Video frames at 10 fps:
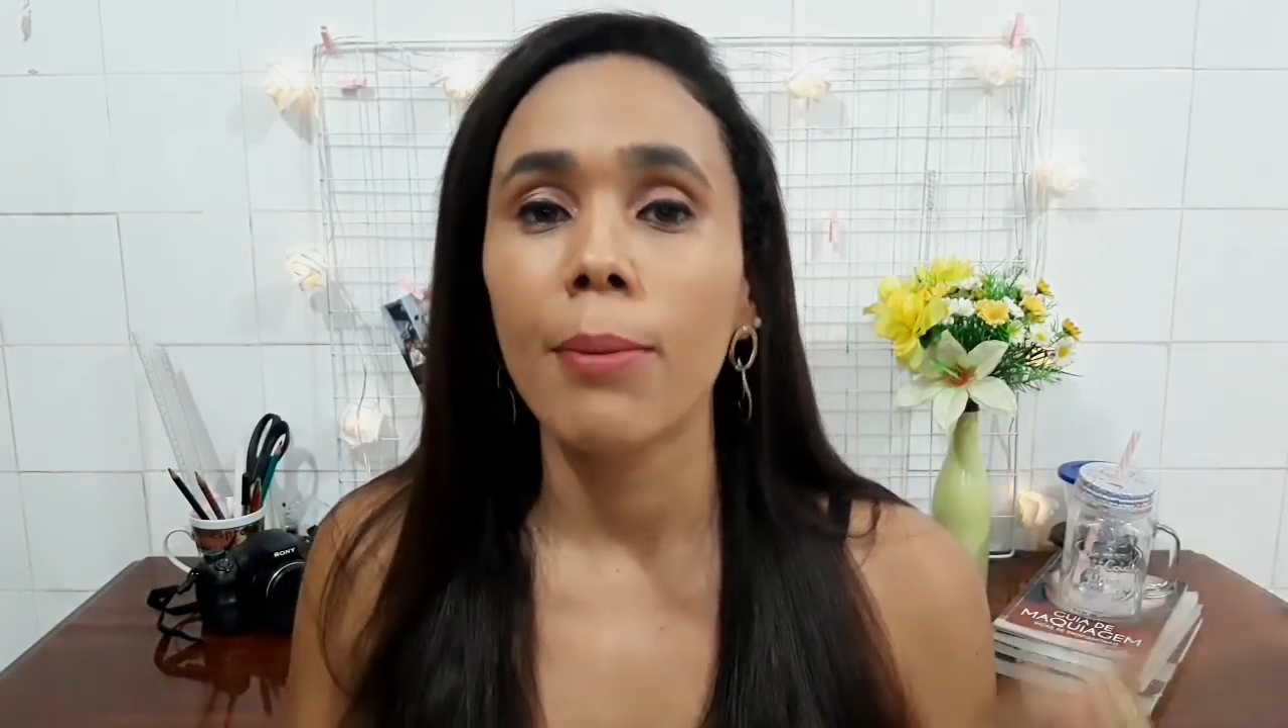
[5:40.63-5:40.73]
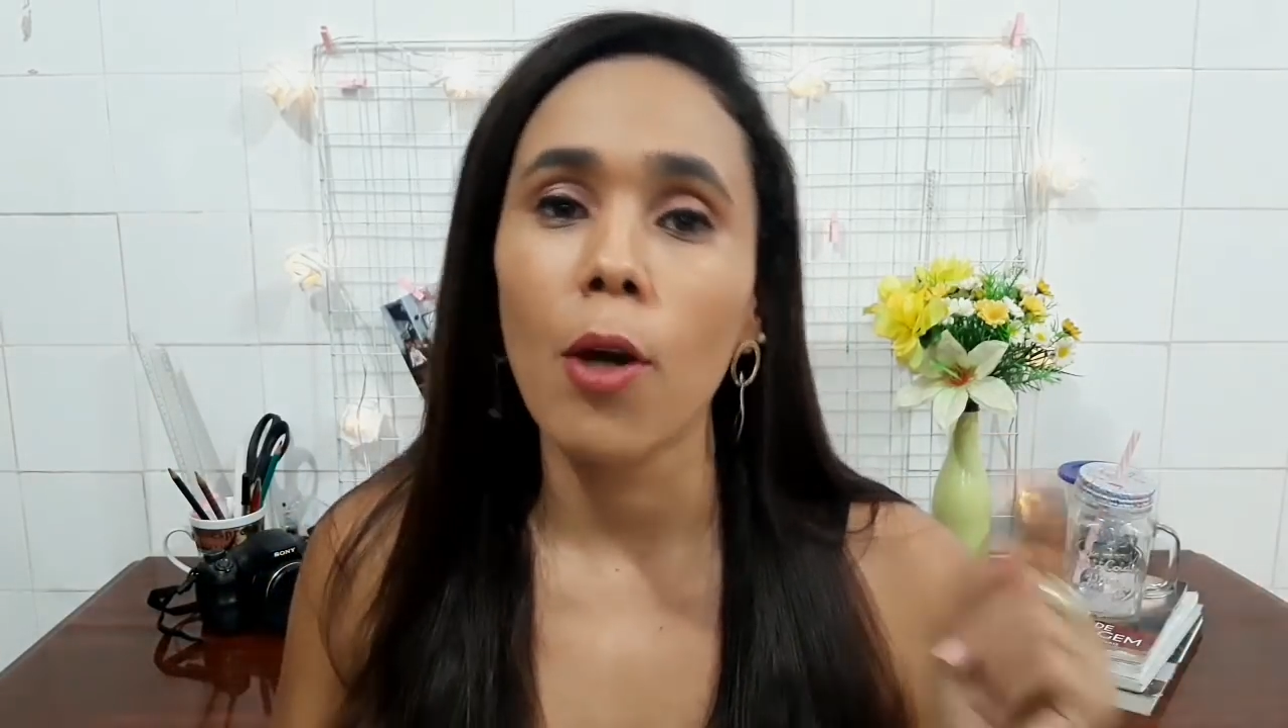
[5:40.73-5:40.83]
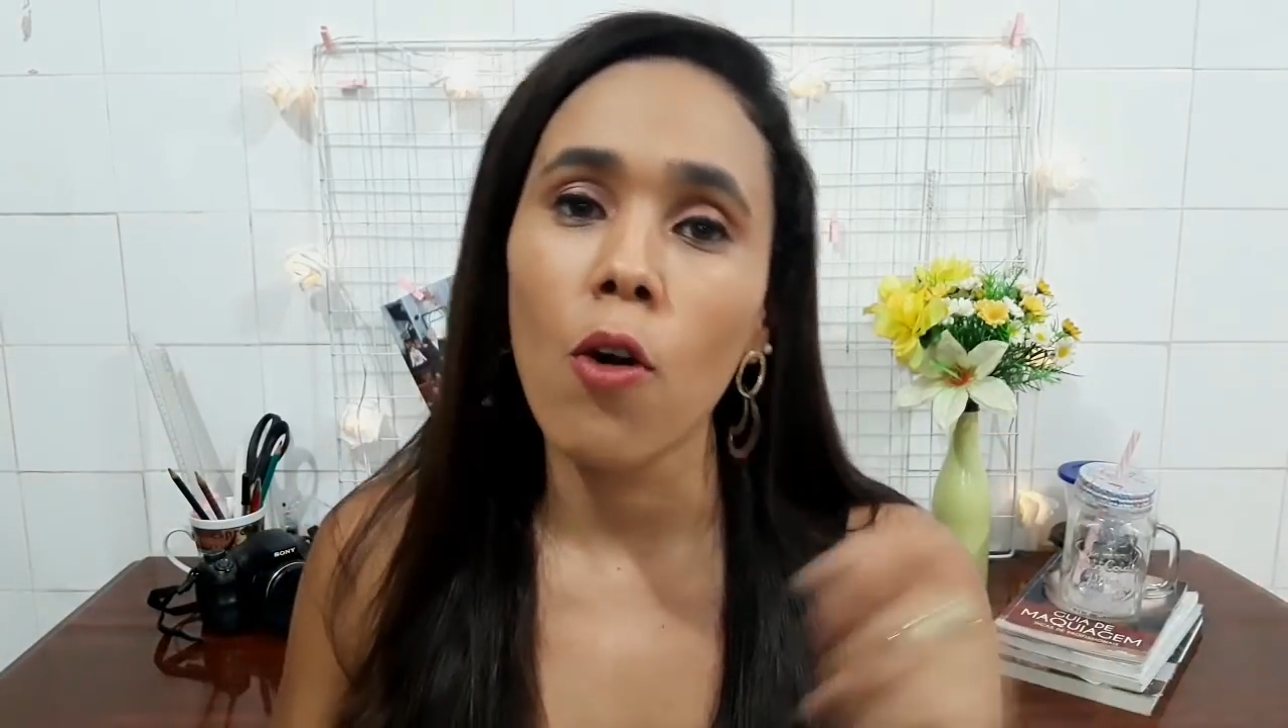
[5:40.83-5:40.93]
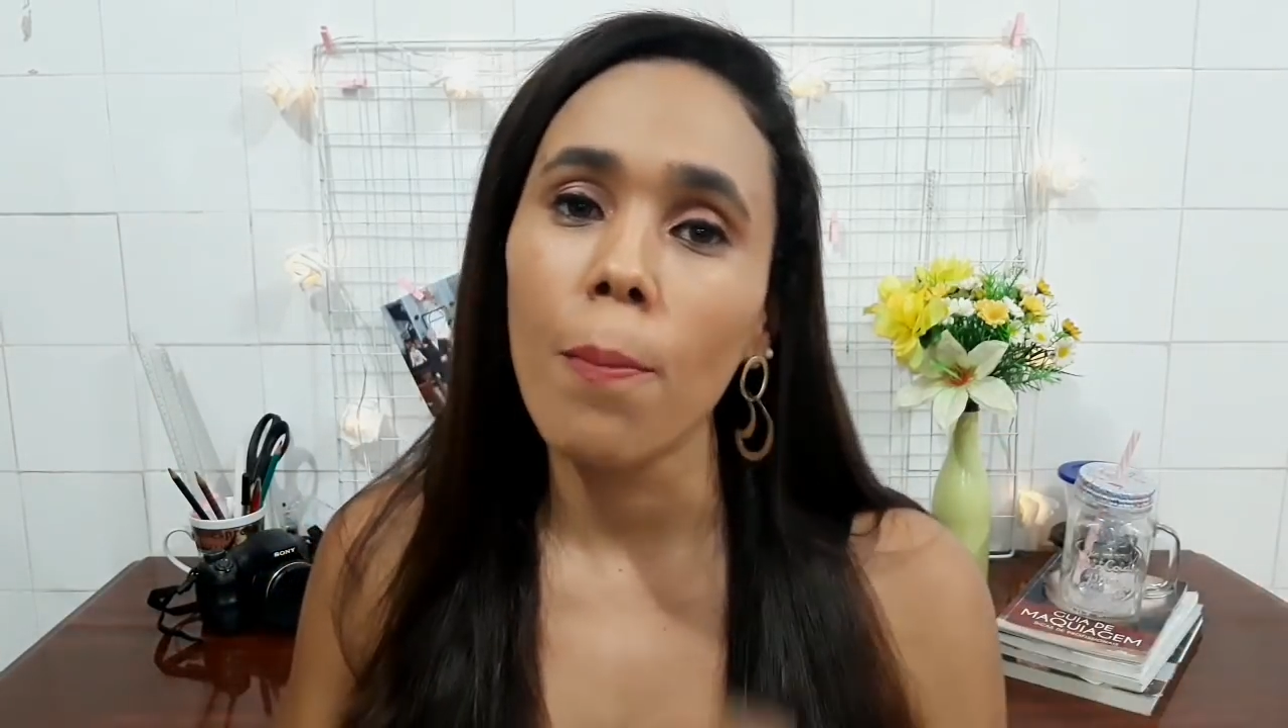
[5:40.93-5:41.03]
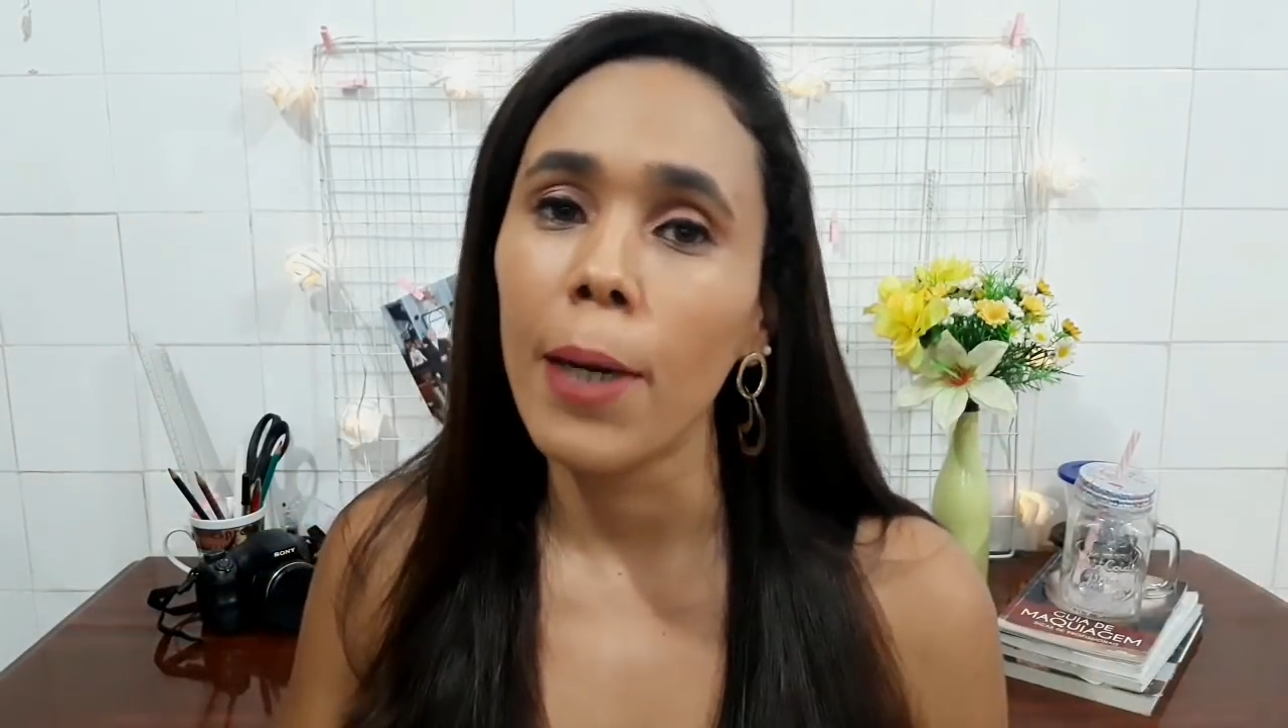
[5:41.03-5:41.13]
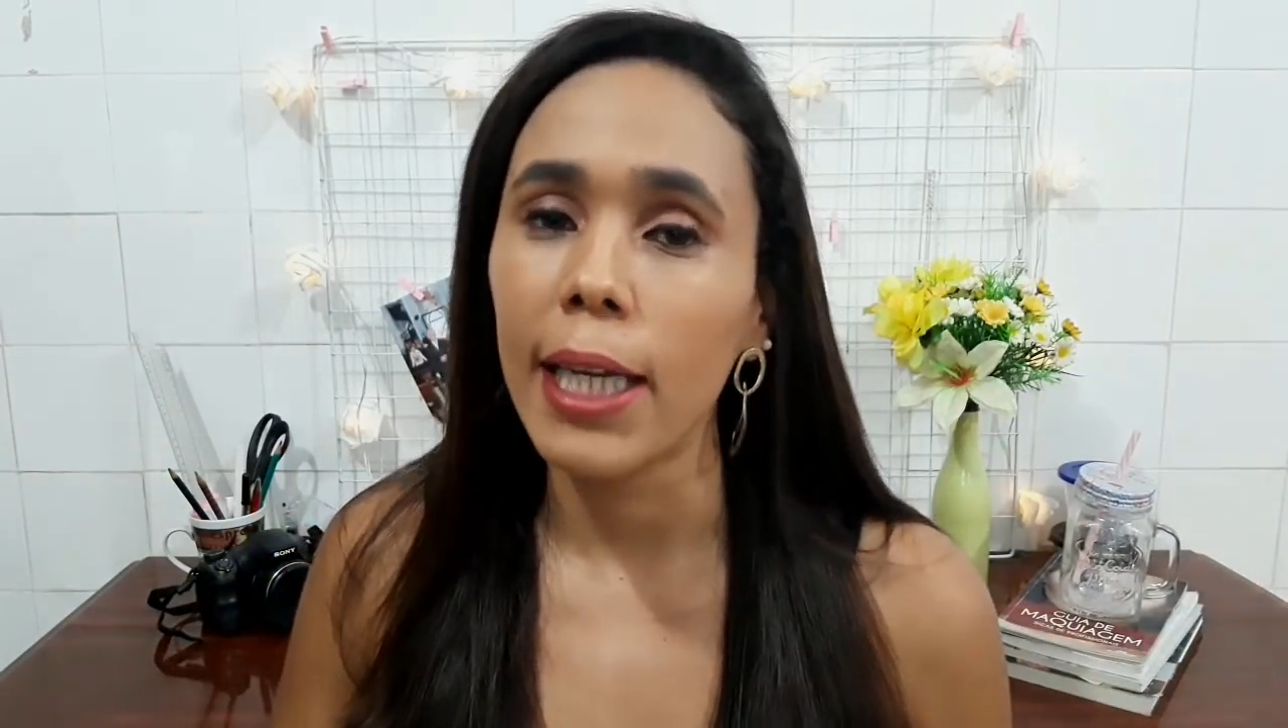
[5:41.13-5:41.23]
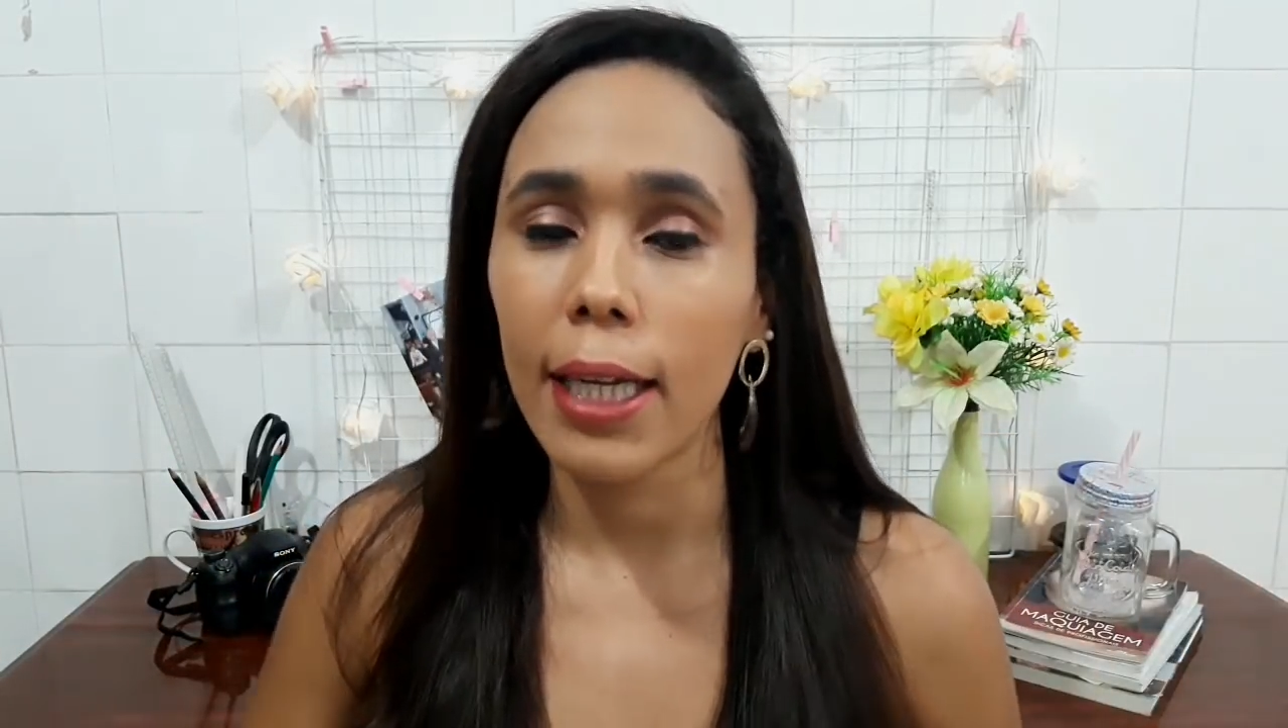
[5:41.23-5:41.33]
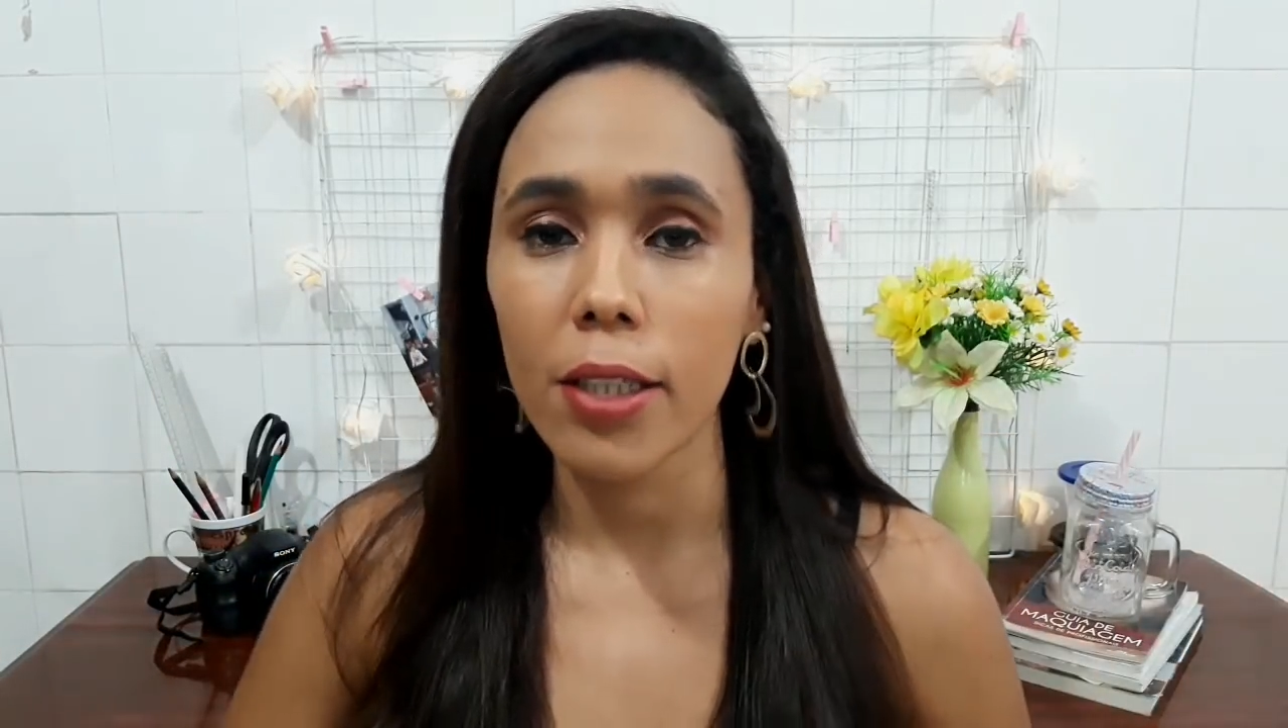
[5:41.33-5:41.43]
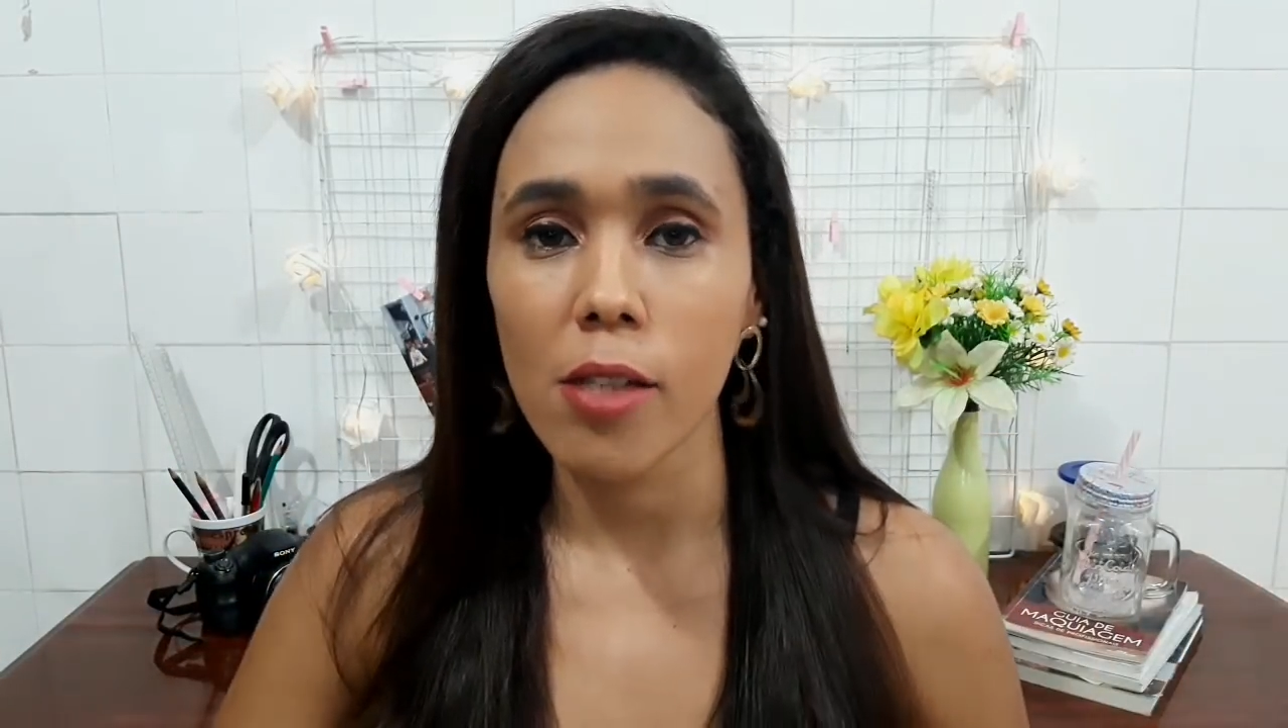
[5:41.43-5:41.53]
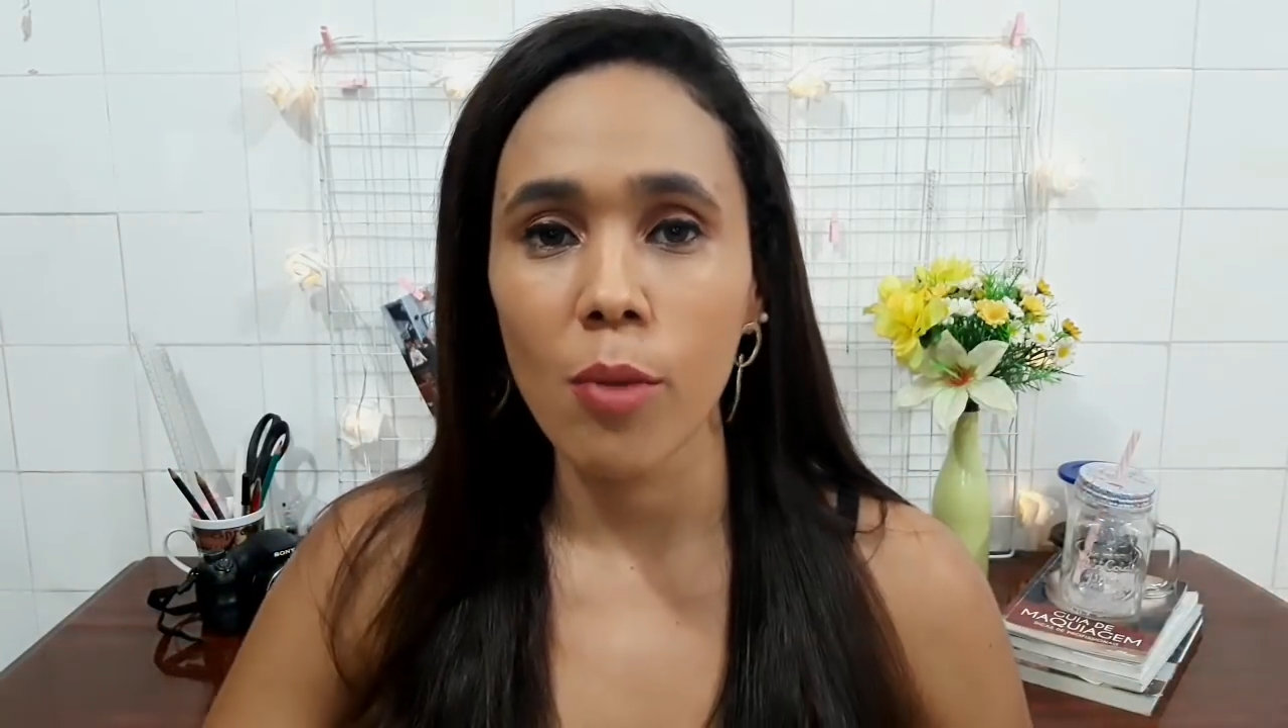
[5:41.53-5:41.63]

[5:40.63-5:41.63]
e me acompanha lá nas